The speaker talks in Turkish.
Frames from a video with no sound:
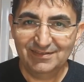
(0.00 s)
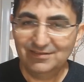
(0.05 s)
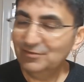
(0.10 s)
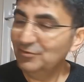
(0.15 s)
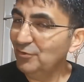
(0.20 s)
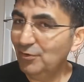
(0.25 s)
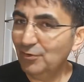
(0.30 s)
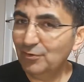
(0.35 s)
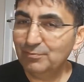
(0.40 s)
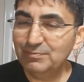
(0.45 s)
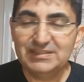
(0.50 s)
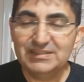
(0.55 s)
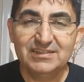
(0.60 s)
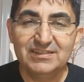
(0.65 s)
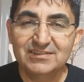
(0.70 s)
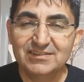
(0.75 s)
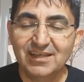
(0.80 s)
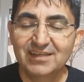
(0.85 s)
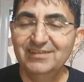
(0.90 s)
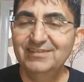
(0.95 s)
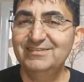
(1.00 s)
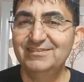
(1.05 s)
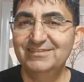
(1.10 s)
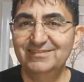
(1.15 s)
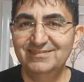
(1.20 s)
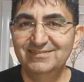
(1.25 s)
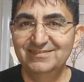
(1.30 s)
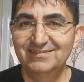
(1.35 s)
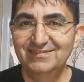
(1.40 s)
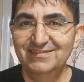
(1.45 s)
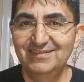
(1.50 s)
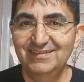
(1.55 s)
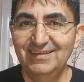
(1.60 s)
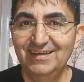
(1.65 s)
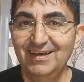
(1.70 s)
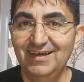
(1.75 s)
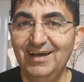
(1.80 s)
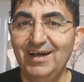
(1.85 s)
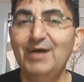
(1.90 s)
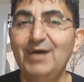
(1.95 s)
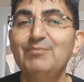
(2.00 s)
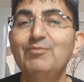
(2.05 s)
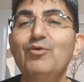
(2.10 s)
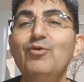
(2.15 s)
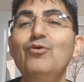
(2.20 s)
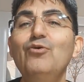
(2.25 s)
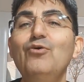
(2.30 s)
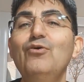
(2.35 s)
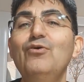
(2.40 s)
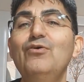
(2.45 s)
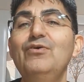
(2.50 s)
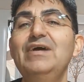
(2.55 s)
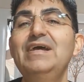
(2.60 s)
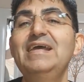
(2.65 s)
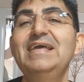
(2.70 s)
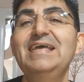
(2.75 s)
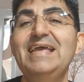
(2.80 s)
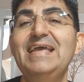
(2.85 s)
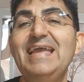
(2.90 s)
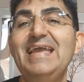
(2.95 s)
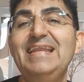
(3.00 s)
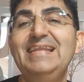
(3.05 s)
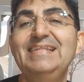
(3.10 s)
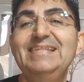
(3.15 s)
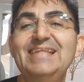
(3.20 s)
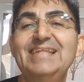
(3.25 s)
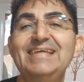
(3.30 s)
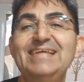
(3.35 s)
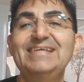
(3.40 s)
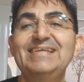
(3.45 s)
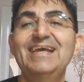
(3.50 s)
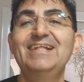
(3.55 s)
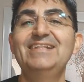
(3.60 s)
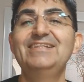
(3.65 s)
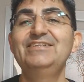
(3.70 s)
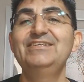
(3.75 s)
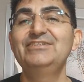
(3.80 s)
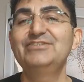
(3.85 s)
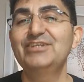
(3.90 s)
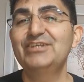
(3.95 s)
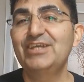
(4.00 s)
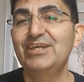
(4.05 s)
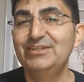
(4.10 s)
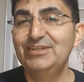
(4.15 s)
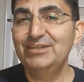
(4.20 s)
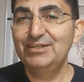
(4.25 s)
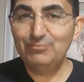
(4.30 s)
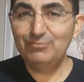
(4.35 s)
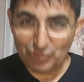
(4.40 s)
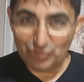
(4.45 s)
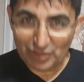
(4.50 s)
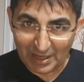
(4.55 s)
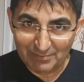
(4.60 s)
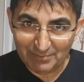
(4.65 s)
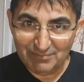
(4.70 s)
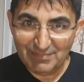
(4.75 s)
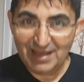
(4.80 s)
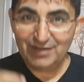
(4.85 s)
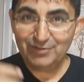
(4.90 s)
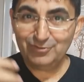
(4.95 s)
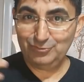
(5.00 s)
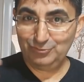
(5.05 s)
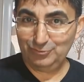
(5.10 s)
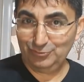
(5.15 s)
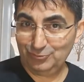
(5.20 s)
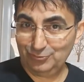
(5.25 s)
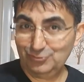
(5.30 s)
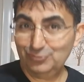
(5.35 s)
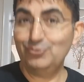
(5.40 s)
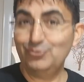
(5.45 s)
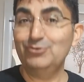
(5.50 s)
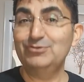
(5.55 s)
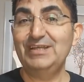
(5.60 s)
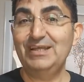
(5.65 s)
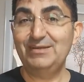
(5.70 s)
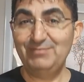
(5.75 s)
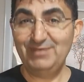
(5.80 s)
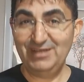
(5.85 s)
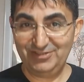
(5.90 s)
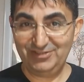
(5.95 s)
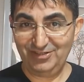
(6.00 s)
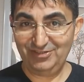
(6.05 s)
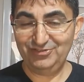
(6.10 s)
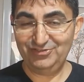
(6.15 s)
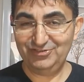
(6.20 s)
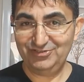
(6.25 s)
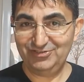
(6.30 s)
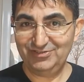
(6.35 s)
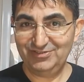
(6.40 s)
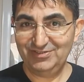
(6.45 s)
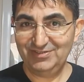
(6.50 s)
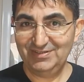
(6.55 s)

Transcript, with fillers: Yok biz insanız. Ama o elinden geldiğince kendini mükemmel, kusursuz göstermeye çalışır.